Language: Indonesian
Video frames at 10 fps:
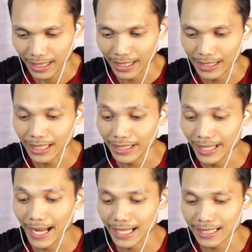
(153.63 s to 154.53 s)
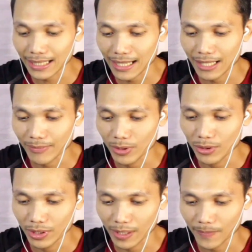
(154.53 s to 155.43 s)
sekarang kita reaction
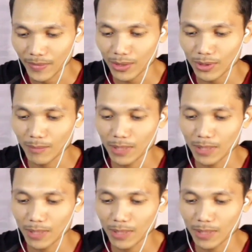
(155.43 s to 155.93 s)
lagi videonya.